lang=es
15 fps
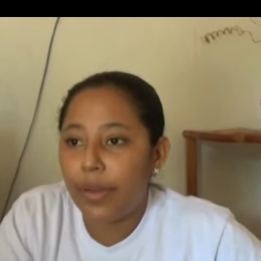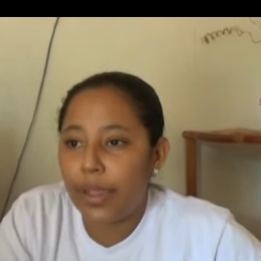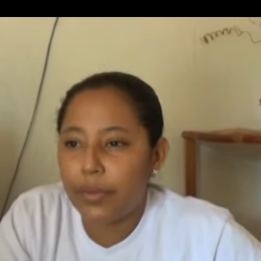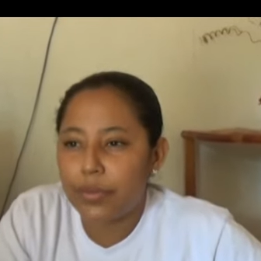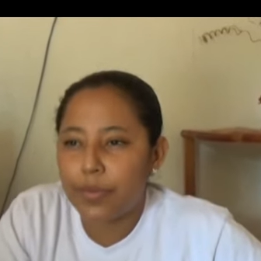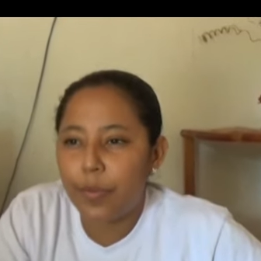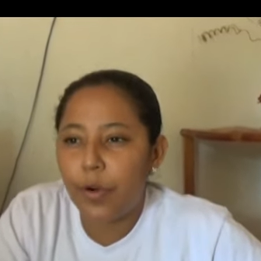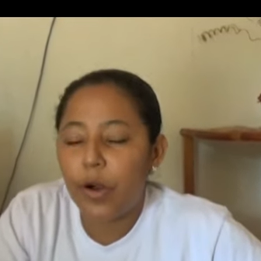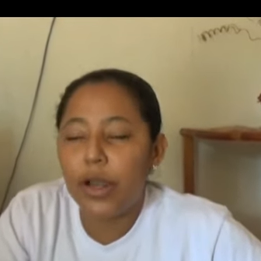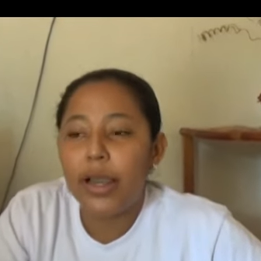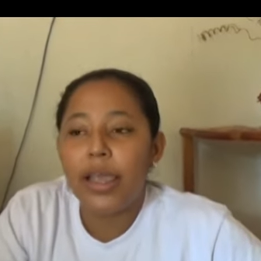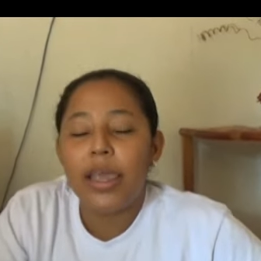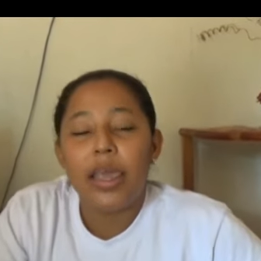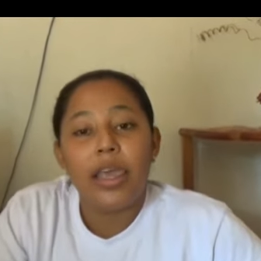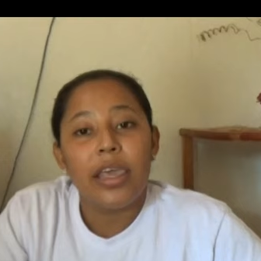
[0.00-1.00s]
béisbol
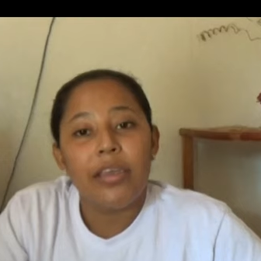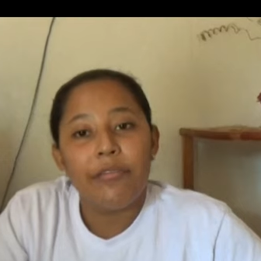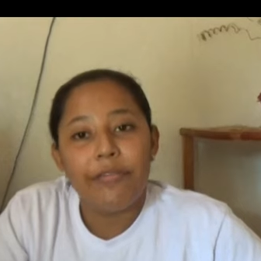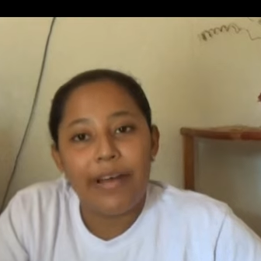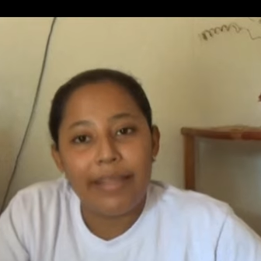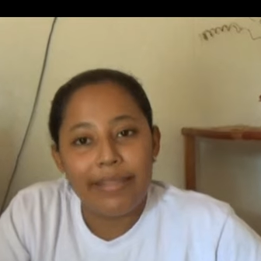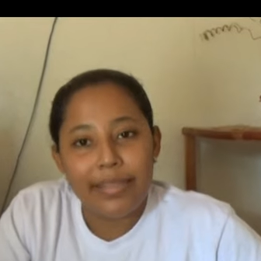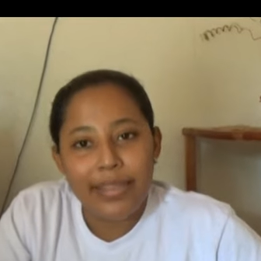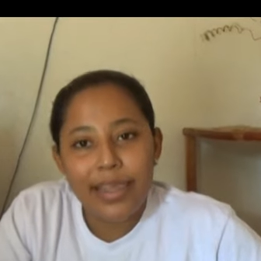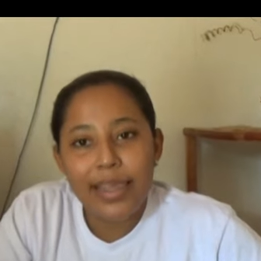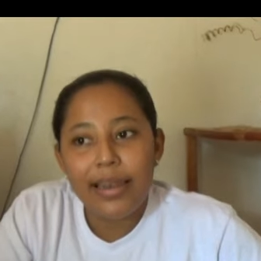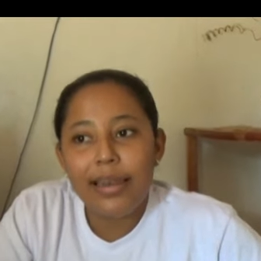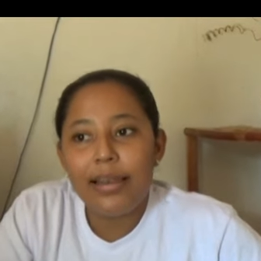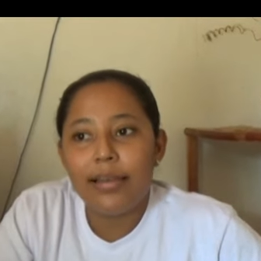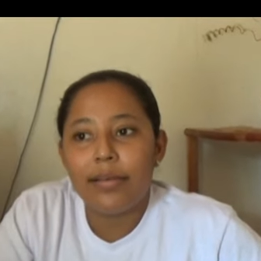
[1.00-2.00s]

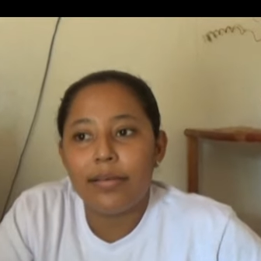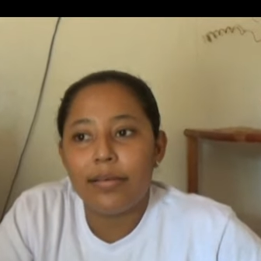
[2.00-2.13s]
infantil,